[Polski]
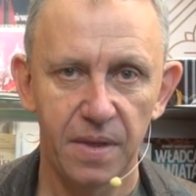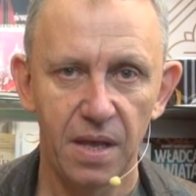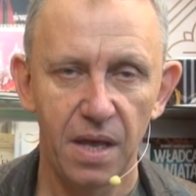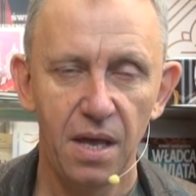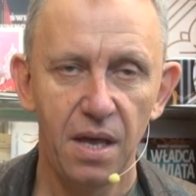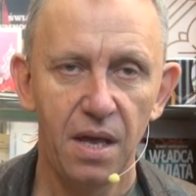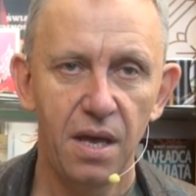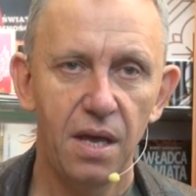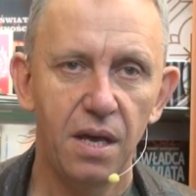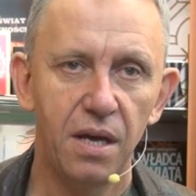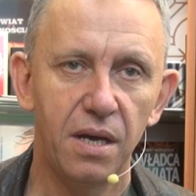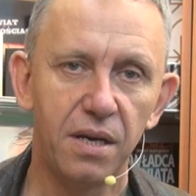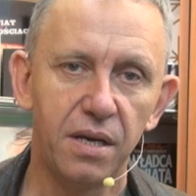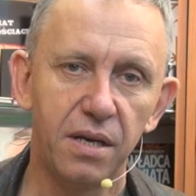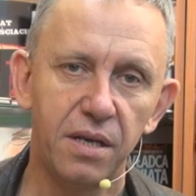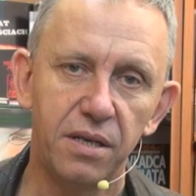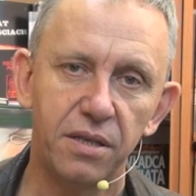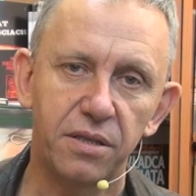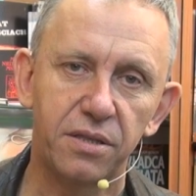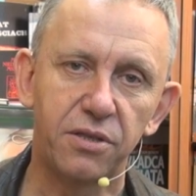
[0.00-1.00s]
E,
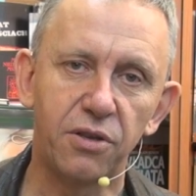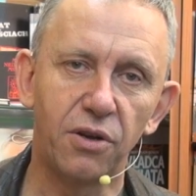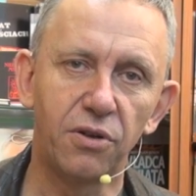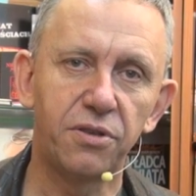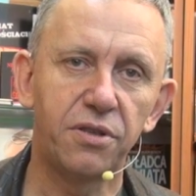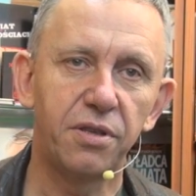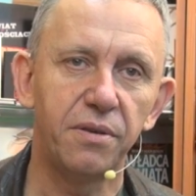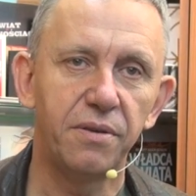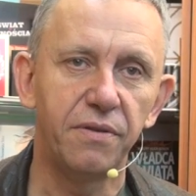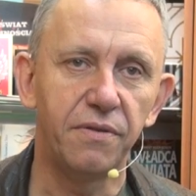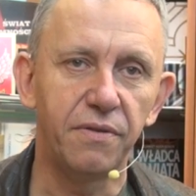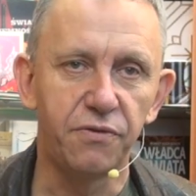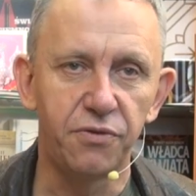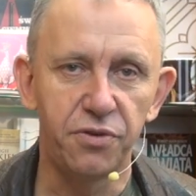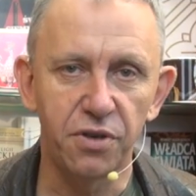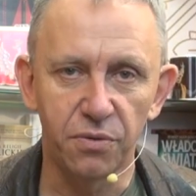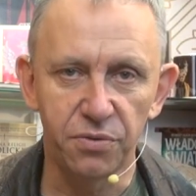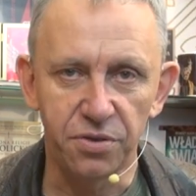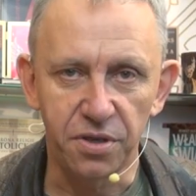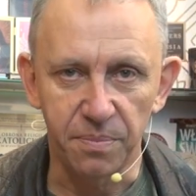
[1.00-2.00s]
stąd
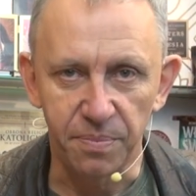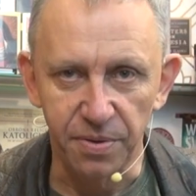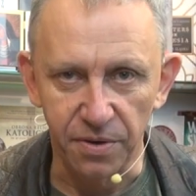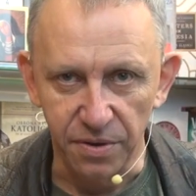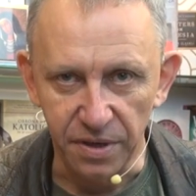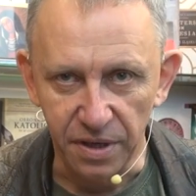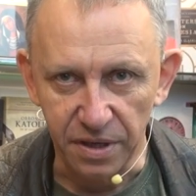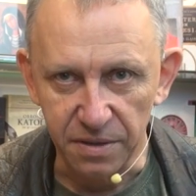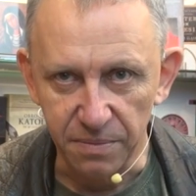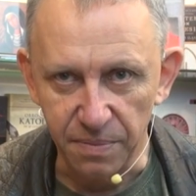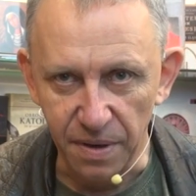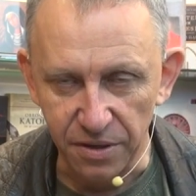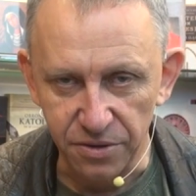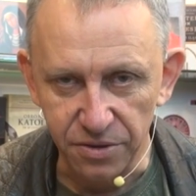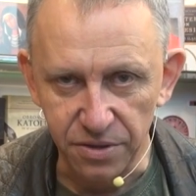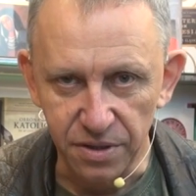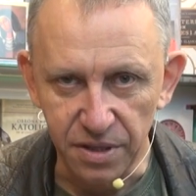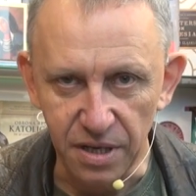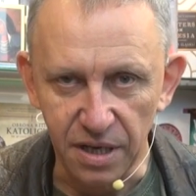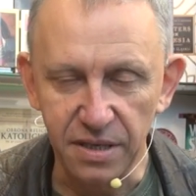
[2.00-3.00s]
wziął się projekt
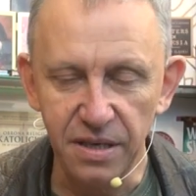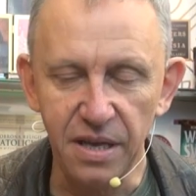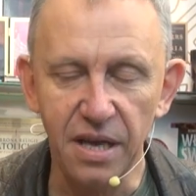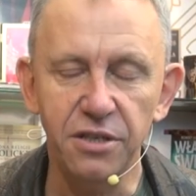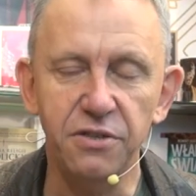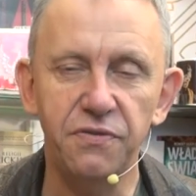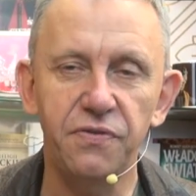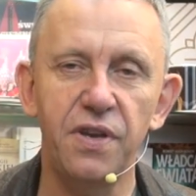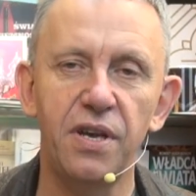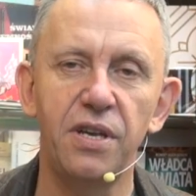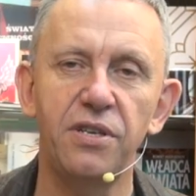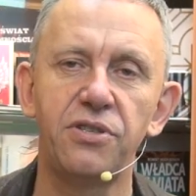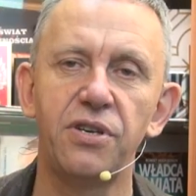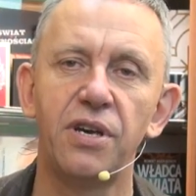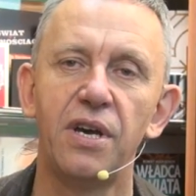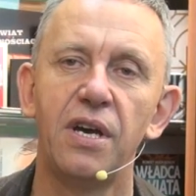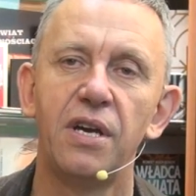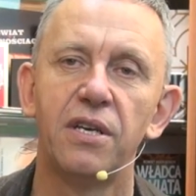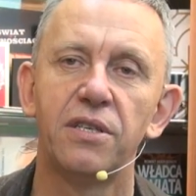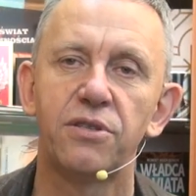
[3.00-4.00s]
baśni jak
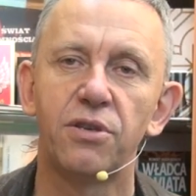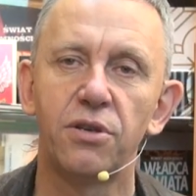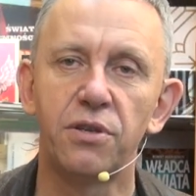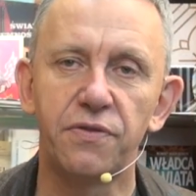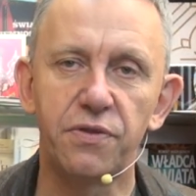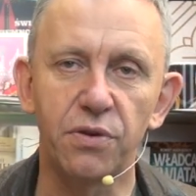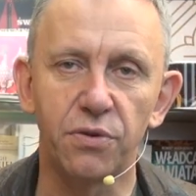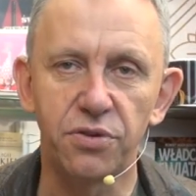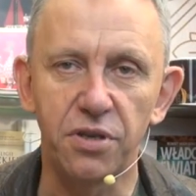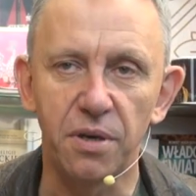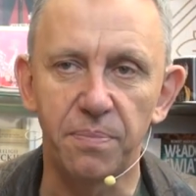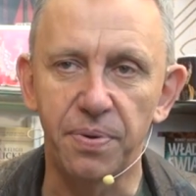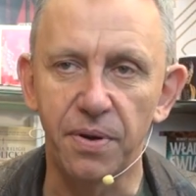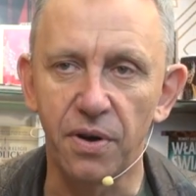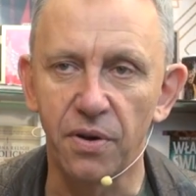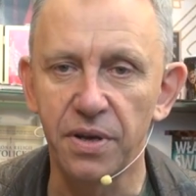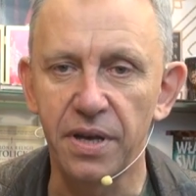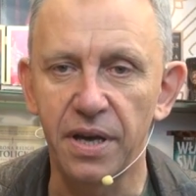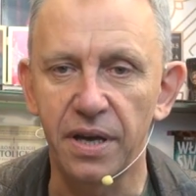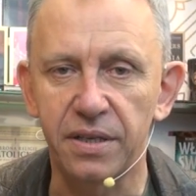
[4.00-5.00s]
niedźwiedź, stąd wziął się
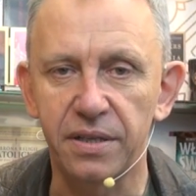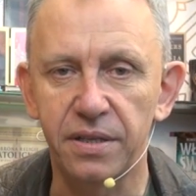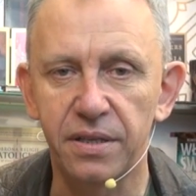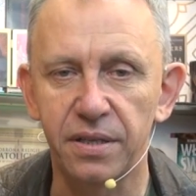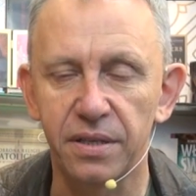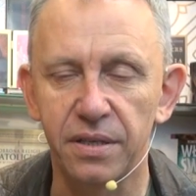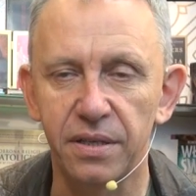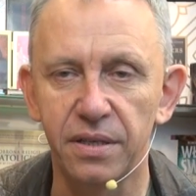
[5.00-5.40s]
projekt